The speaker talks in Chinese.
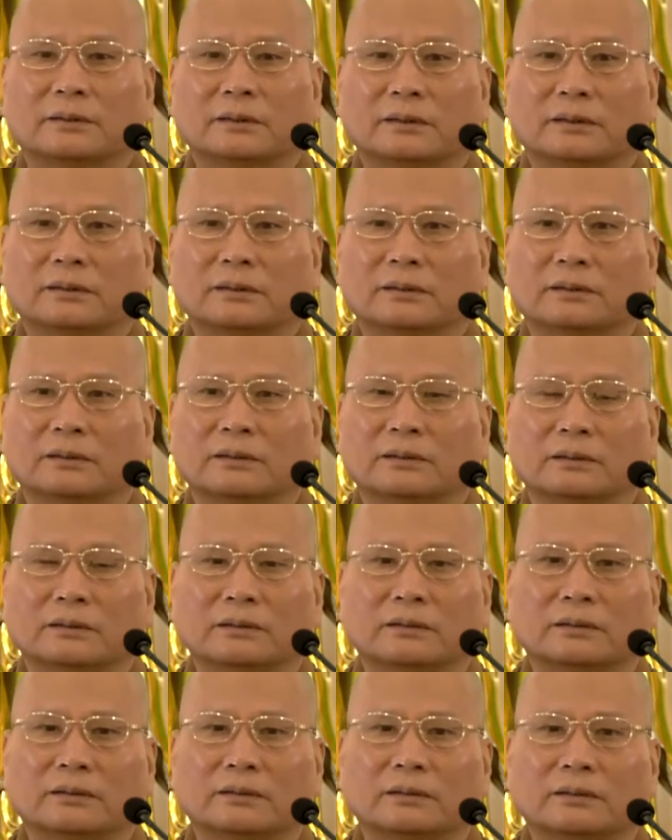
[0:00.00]
啊，
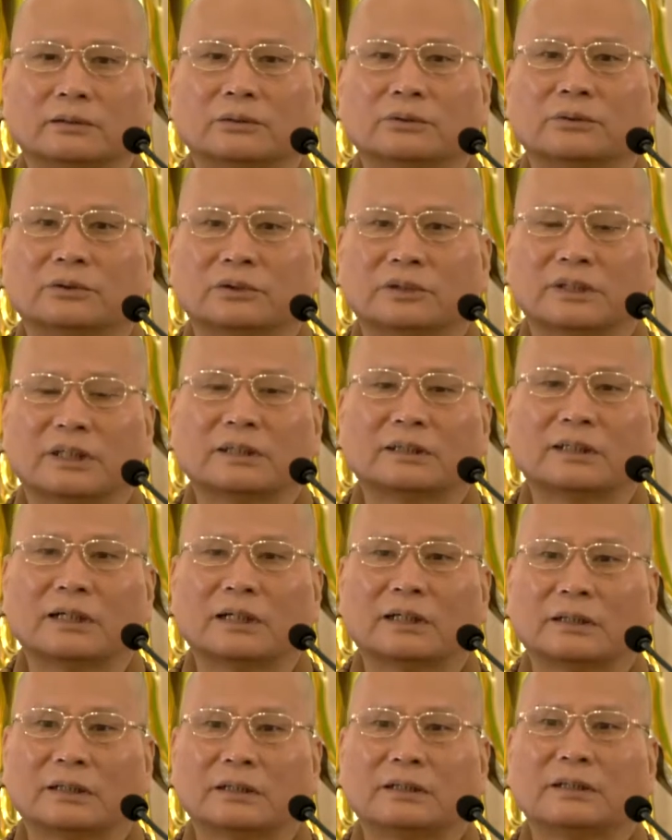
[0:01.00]
都有相
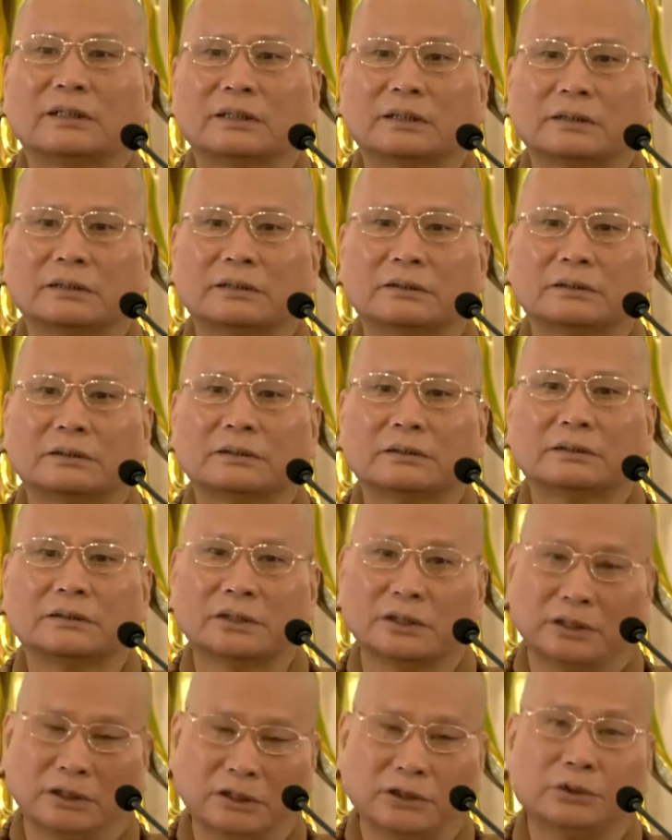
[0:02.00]
当一定的
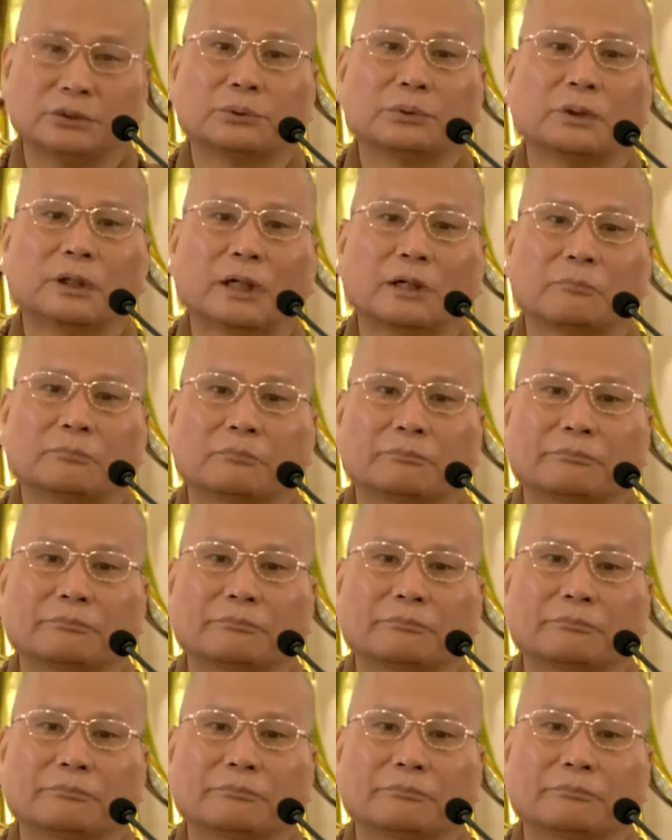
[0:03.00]
成就了。